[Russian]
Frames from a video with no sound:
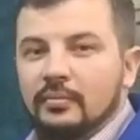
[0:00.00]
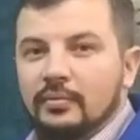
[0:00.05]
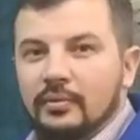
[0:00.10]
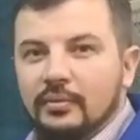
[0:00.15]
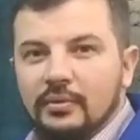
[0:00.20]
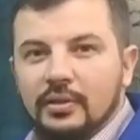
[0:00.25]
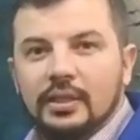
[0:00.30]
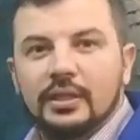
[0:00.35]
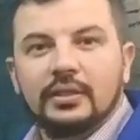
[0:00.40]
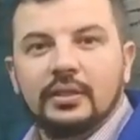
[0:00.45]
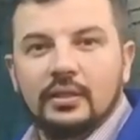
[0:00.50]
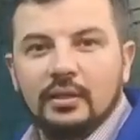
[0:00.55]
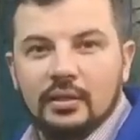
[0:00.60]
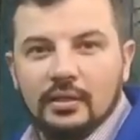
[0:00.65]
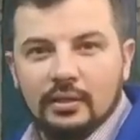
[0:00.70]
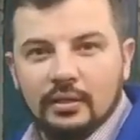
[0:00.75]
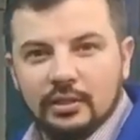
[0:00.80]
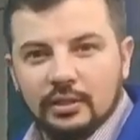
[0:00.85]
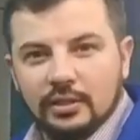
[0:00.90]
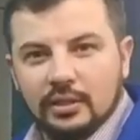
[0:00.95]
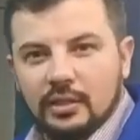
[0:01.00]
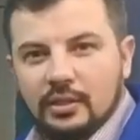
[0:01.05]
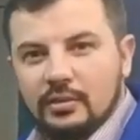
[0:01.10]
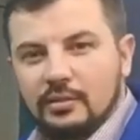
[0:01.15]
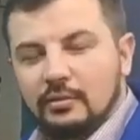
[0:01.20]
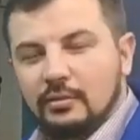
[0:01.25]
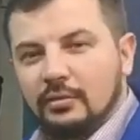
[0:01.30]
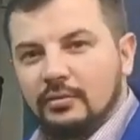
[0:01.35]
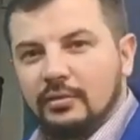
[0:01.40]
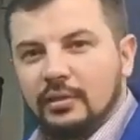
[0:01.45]
двигатель 1.6,
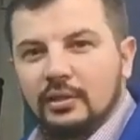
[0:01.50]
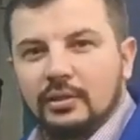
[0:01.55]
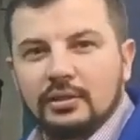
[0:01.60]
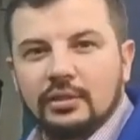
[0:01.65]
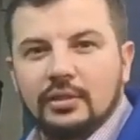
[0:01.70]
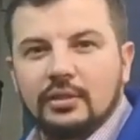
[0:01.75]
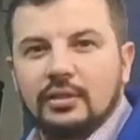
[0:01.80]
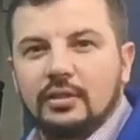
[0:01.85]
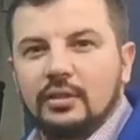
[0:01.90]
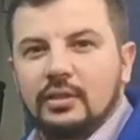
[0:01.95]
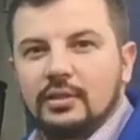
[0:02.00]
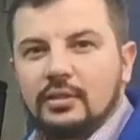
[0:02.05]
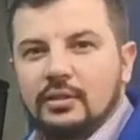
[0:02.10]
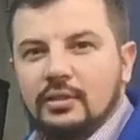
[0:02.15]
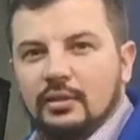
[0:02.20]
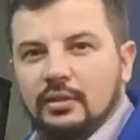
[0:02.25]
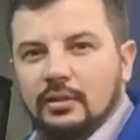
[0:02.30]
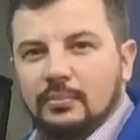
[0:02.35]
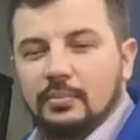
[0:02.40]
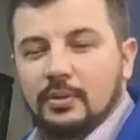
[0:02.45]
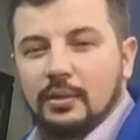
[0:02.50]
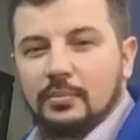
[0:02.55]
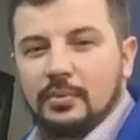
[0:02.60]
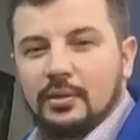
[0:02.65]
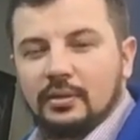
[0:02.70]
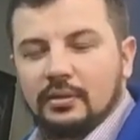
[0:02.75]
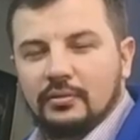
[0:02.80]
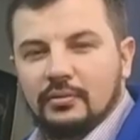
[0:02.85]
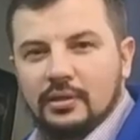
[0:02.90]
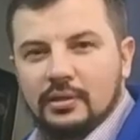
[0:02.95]
102 лошадиные силы,
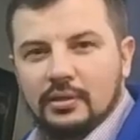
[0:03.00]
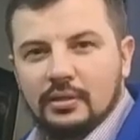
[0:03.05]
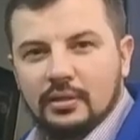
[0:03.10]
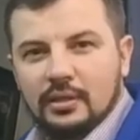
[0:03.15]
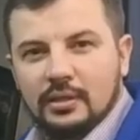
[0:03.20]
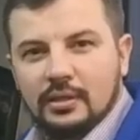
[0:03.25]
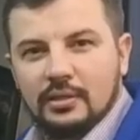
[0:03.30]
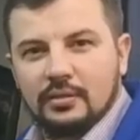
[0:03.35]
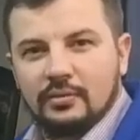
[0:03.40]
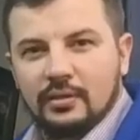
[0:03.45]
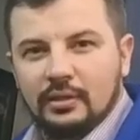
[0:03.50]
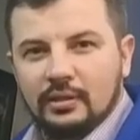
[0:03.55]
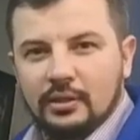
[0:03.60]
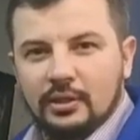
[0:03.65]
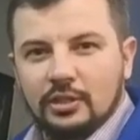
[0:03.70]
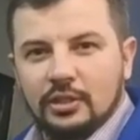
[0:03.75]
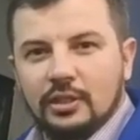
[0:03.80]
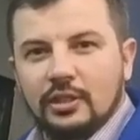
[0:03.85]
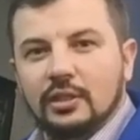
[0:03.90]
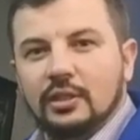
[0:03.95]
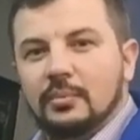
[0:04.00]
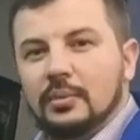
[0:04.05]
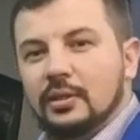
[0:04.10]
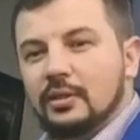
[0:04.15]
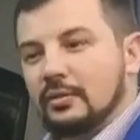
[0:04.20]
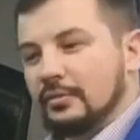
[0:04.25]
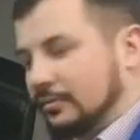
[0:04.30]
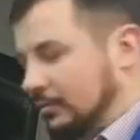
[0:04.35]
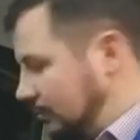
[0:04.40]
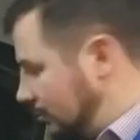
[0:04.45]
пробег 232 тысячи
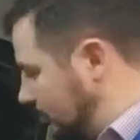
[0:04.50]
километров.